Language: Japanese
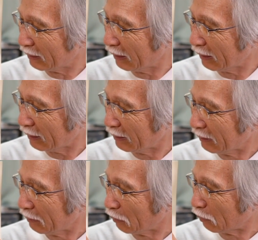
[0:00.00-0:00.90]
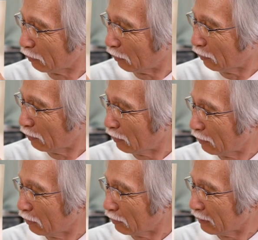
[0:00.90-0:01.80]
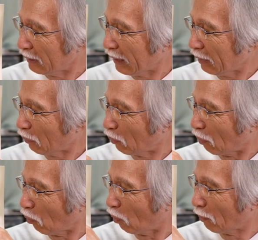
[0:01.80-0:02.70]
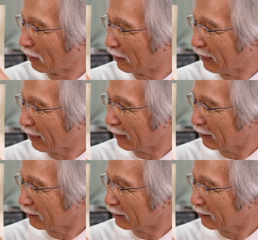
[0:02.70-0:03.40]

で、このイエローが多めのね、